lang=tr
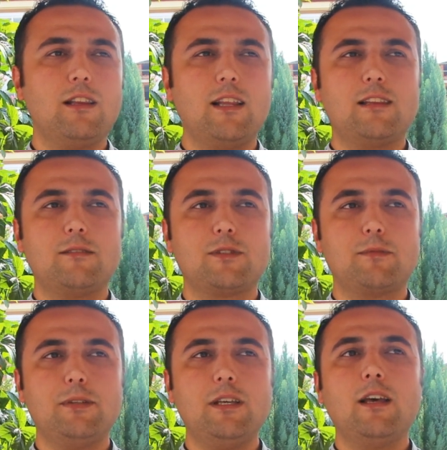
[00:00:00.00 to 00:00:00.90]
dediğim
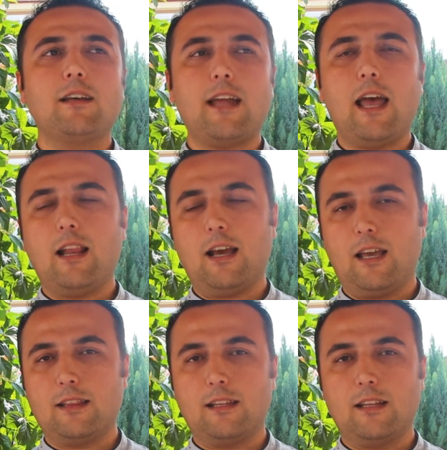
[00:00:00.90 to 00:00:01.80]
gibi reel
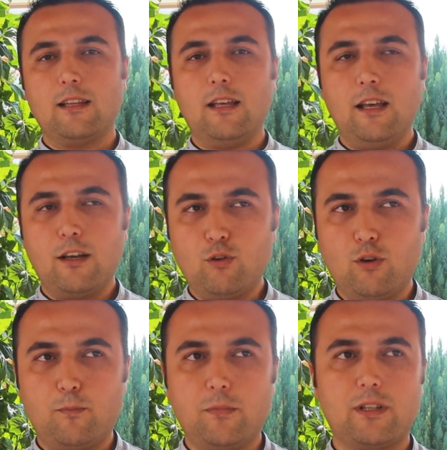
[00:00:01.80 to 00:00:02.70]
hayattan da
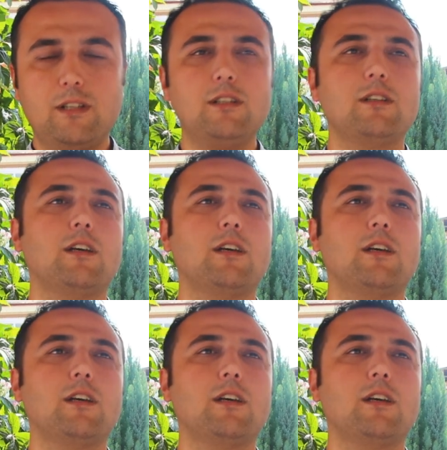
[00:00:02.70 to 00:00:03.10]
kopmadık.